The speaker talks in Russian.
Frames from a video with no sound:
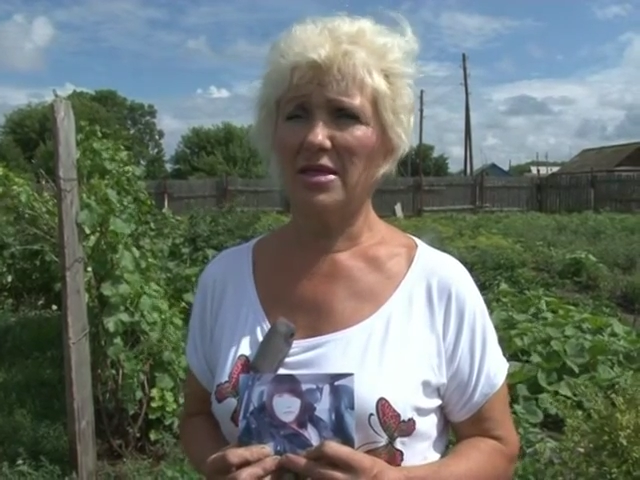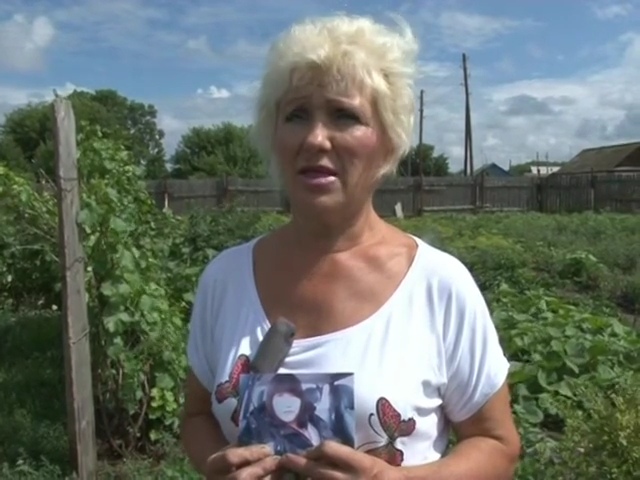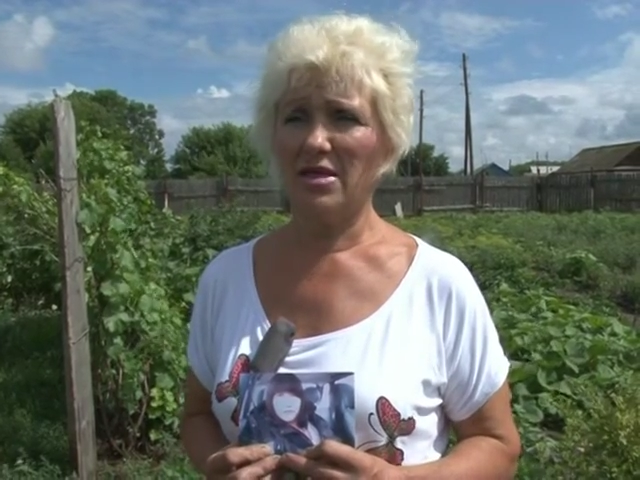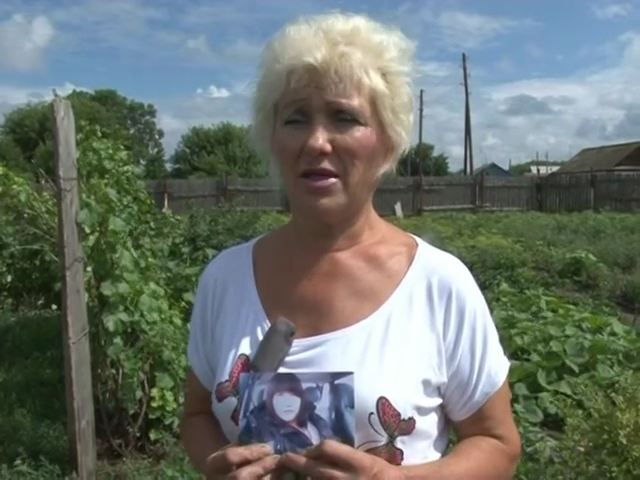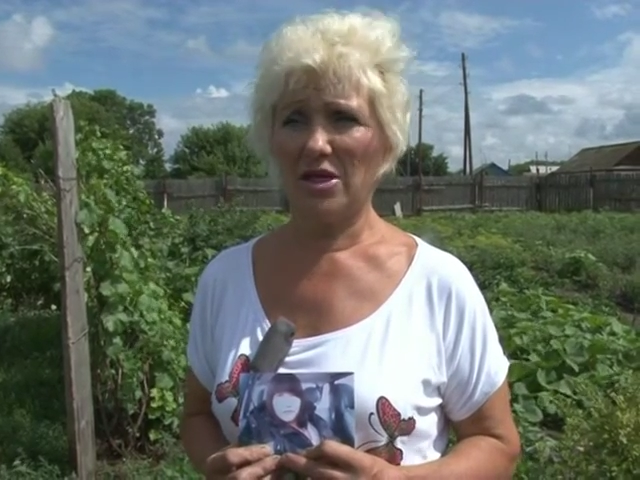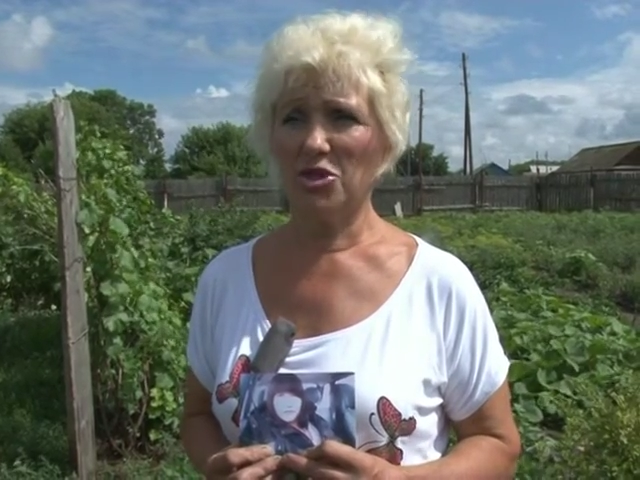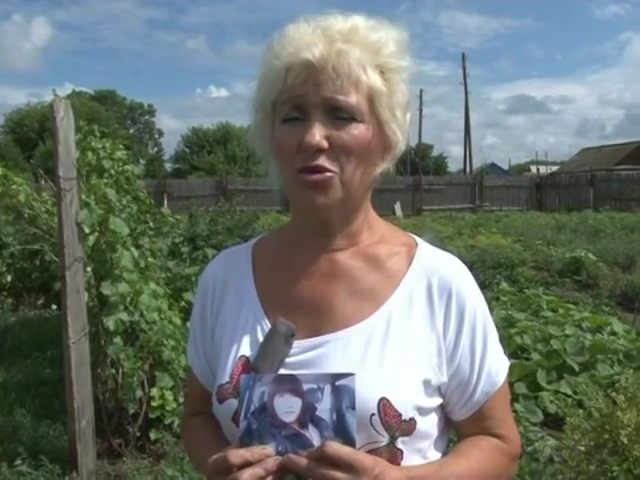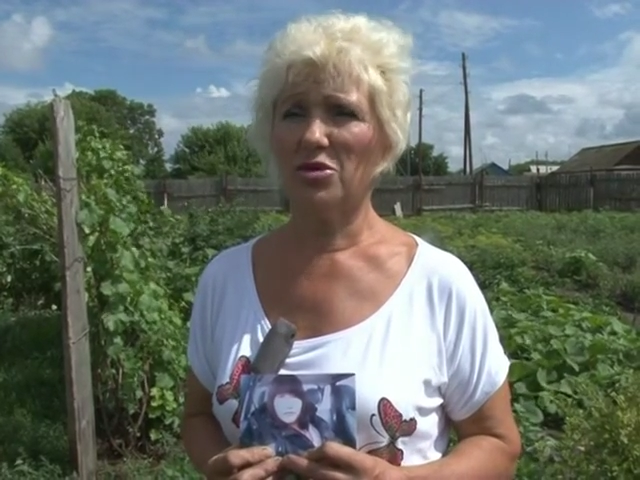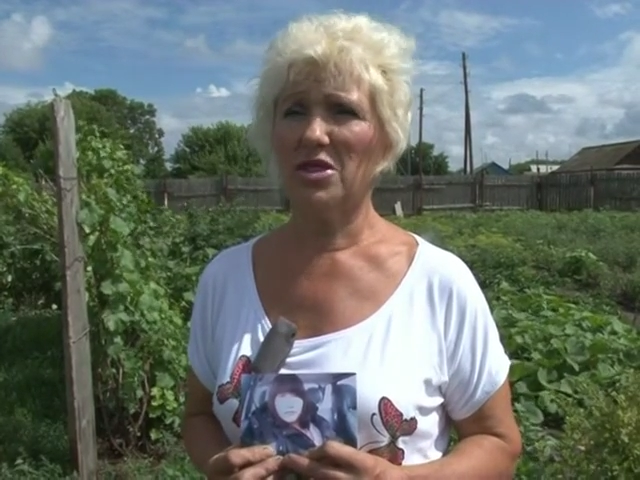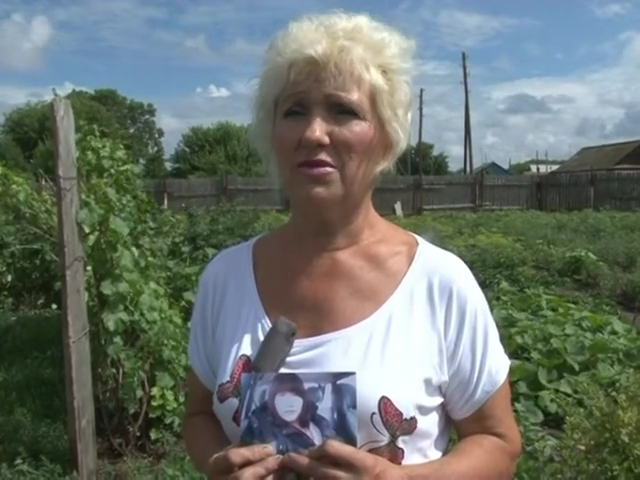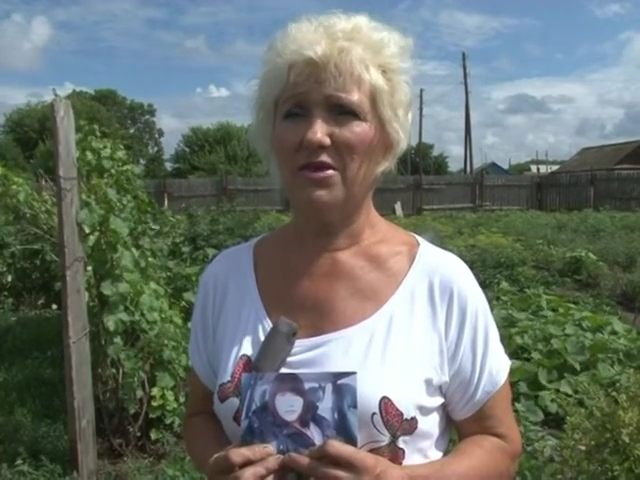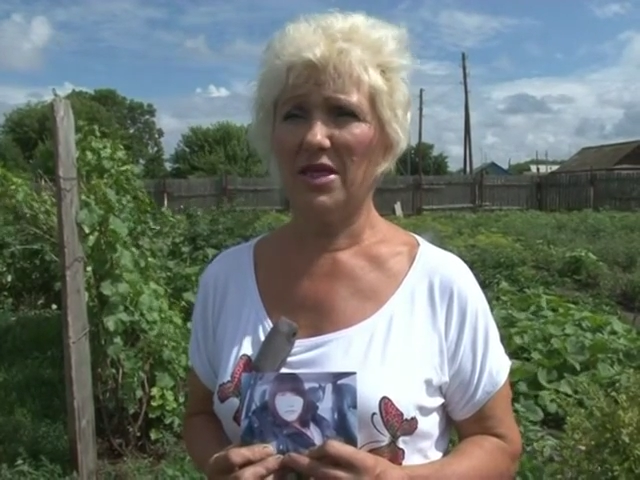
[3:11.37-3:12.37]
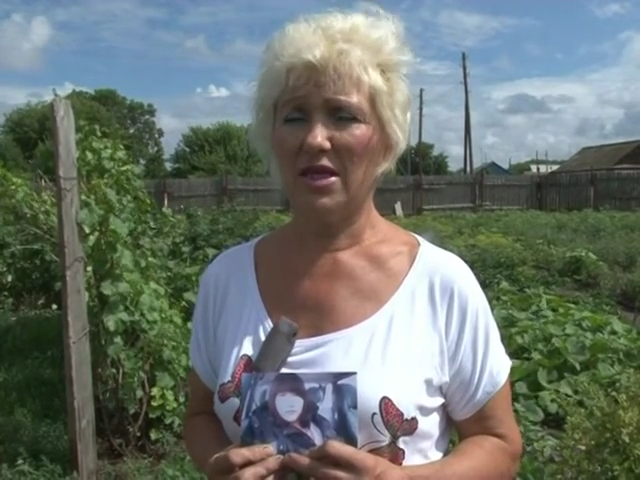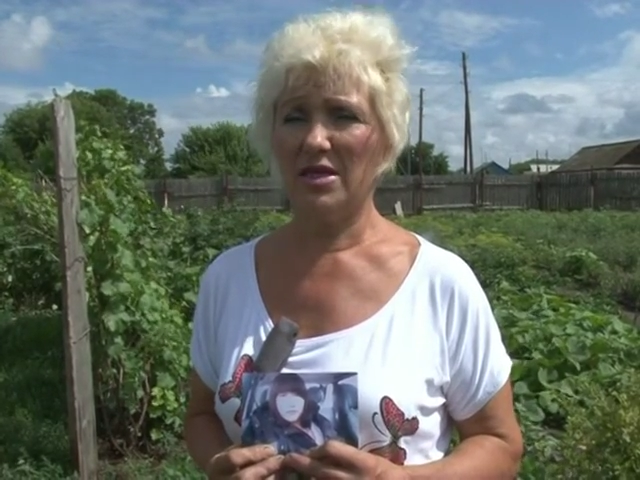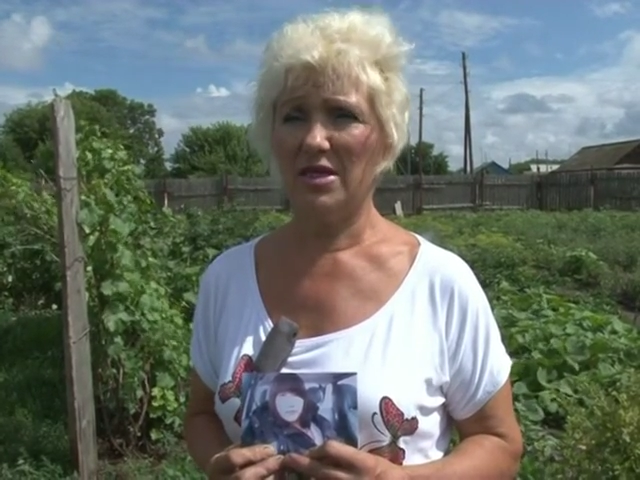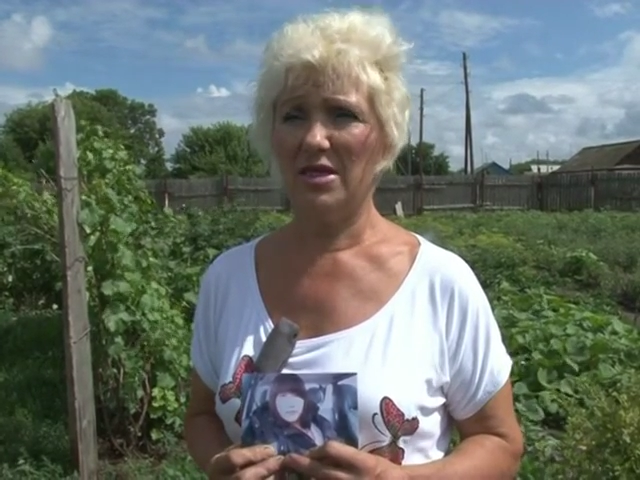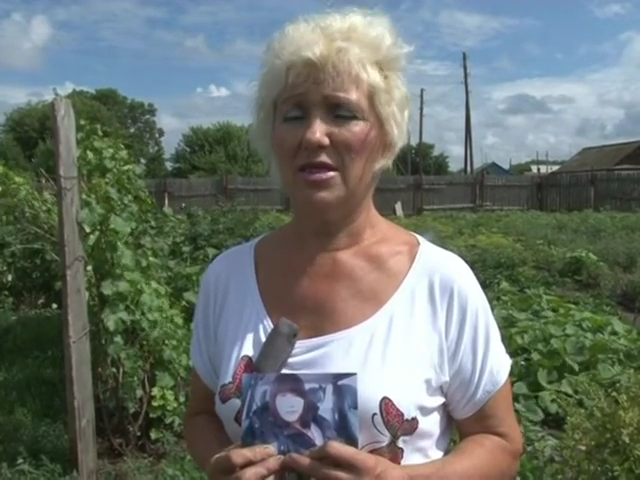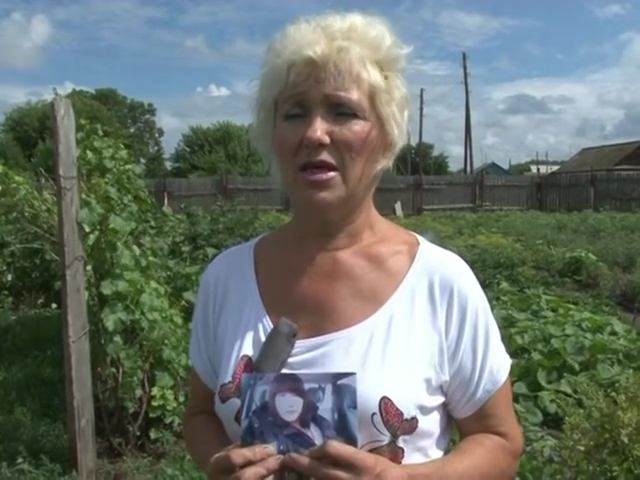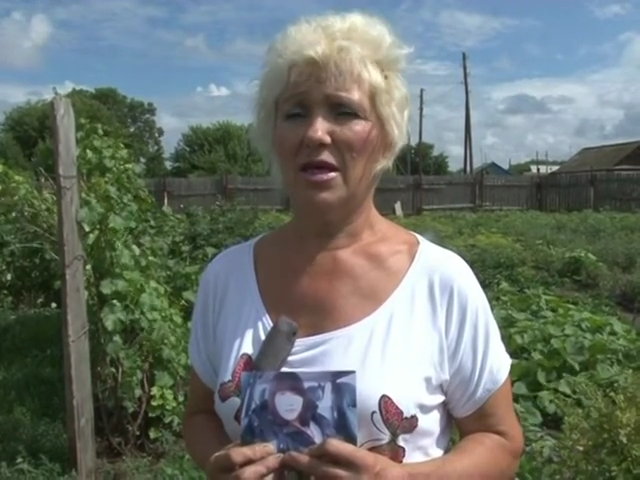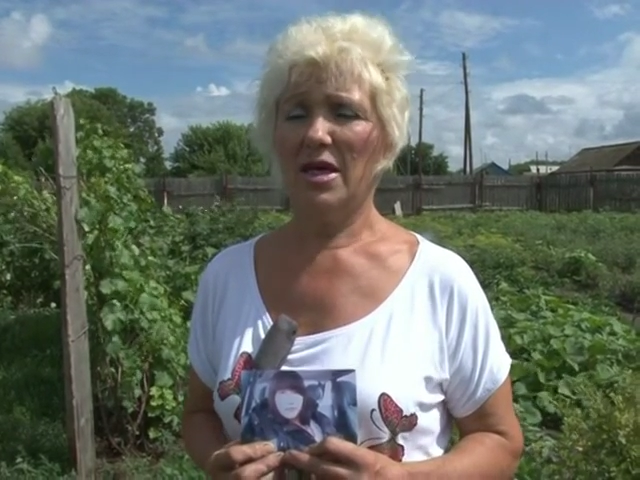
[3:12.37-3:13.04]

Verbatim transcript: знала хорошо, где выходить.